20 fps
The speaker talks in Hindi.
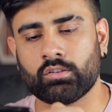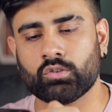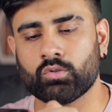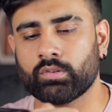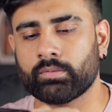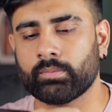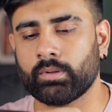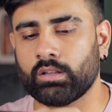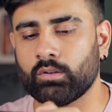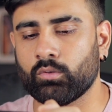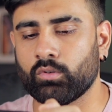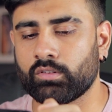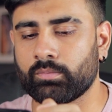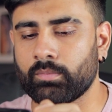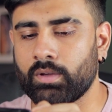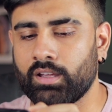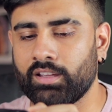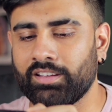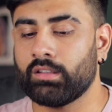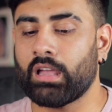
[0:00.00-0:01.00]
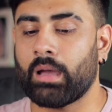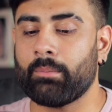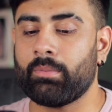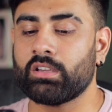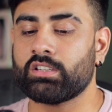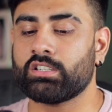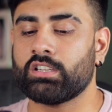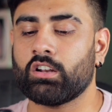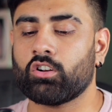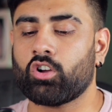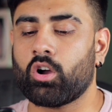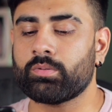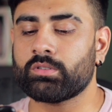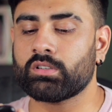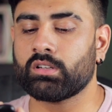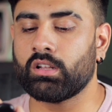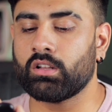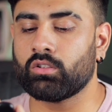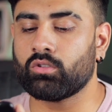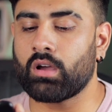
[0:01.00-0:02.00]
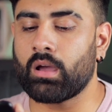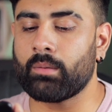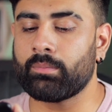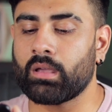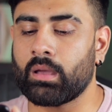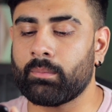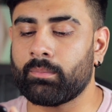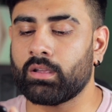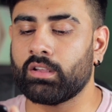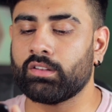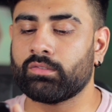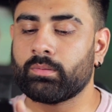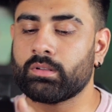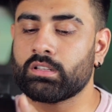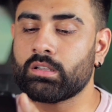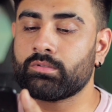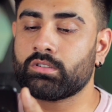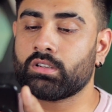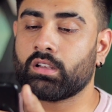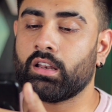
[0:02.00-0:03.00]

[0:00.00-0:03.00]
जो इसमें थी उसमें है यहाँ पे एक शेयर का ऑप्शन है तो आप यहाँ पे इस पर जब